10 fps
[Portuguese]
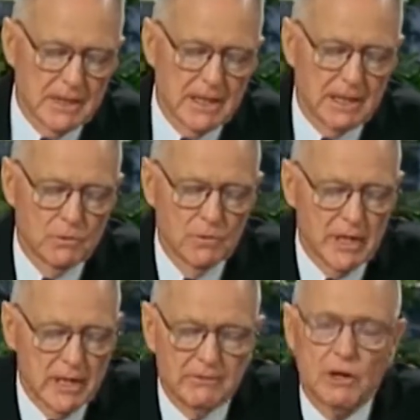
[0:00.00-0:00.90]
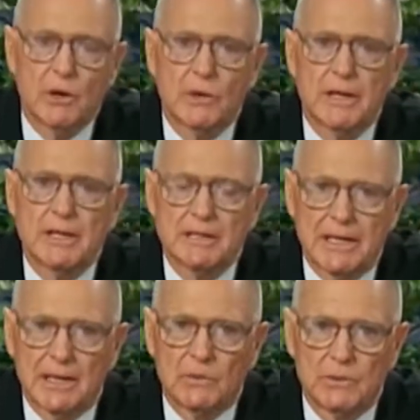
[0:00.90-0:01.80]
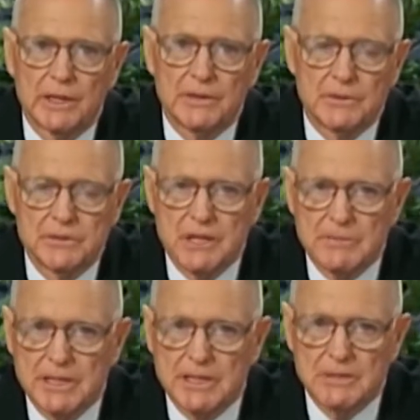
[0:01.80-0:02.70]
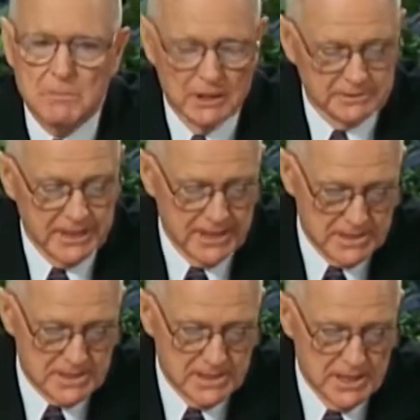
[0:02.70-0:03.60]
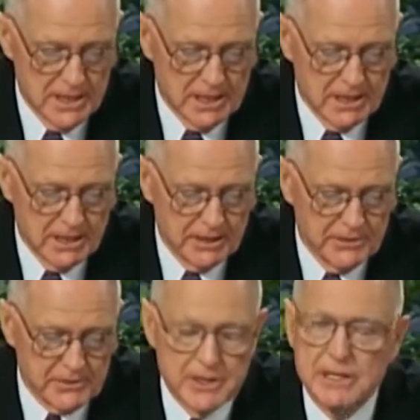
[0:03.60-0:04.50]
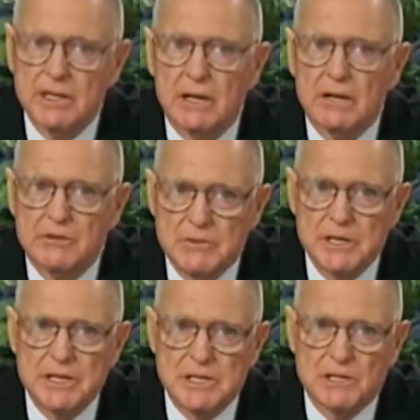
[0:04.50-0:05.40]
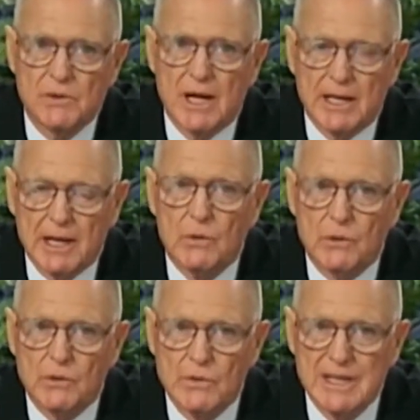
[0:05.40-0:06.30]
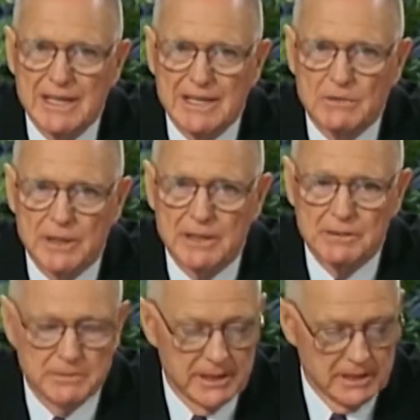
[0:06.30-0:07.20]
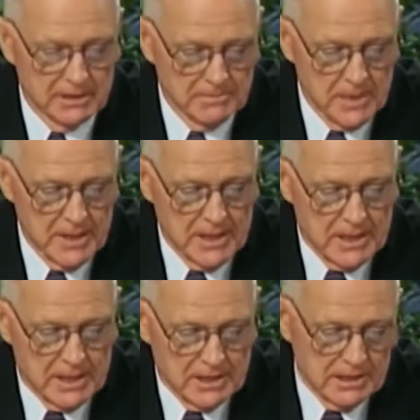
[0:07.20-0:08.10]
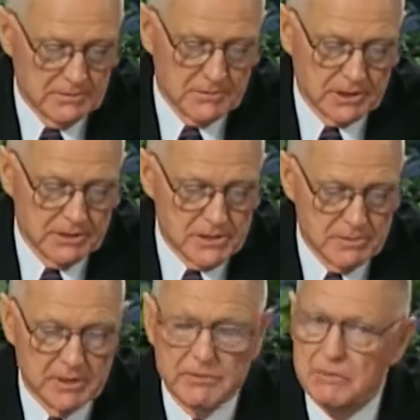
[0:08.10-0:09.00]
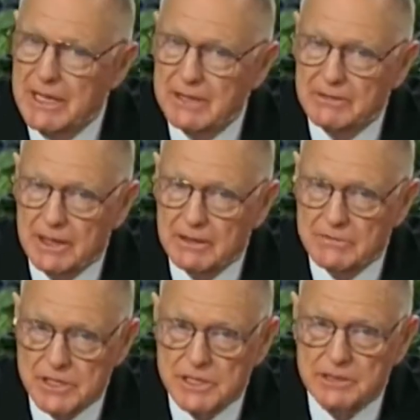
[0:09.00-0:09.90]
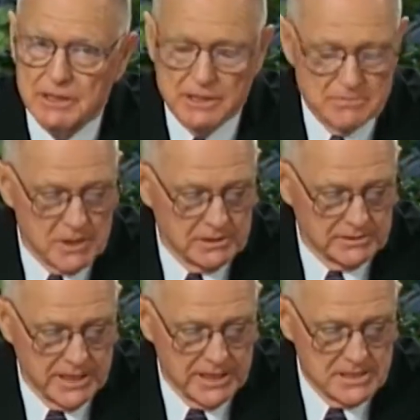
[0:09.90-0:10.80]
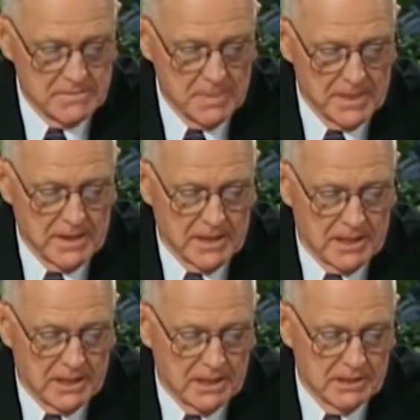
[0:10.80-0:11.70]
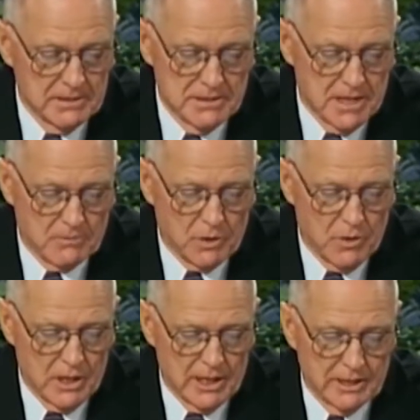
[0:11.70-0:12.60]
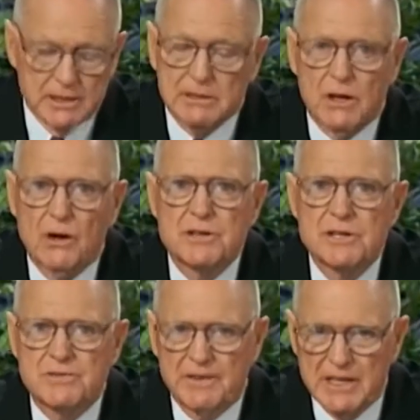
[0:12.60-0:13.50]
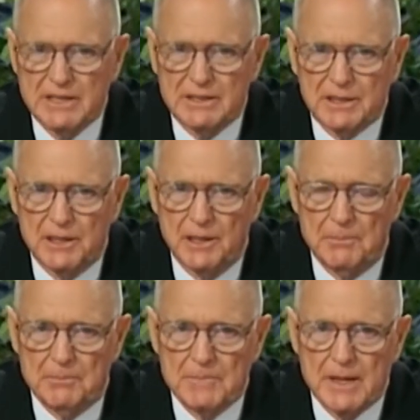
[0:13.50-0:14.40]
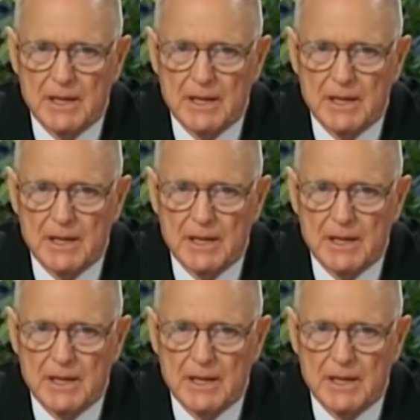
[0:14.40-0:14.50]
Bem, nós já tratamos disso em programas anteriores três razões para usarmos a confissão. Eu quero falar disso de novo porque, uh, porque alguns podem não ter visto os outros programas. Uh, número um, ela faz com que a fé venha.